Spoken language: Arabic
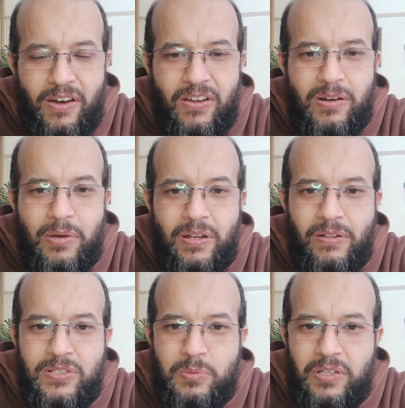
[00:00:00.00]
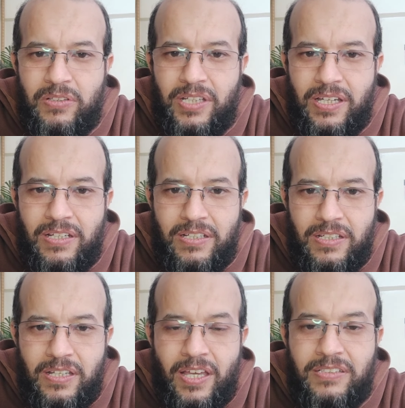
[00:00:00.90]
قرب على الله سبحانه وتعالى
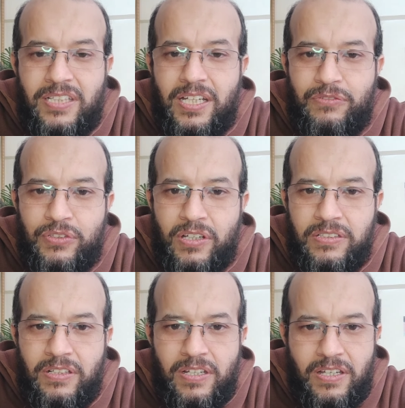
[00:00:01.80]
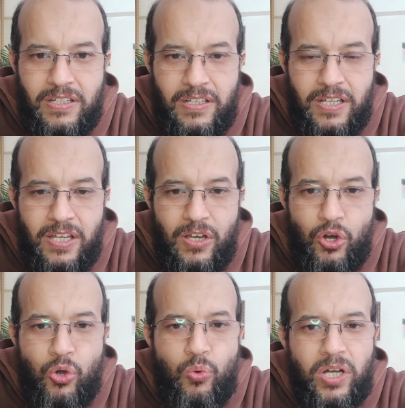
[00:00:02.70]
اجتهد في طاعة الله
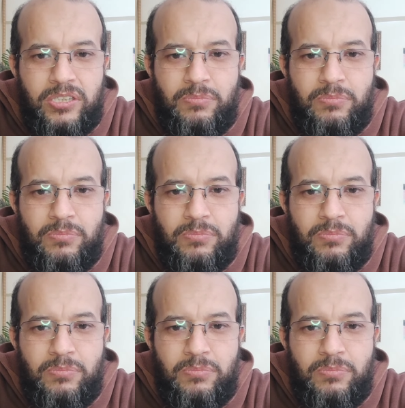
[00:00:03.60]
اوعى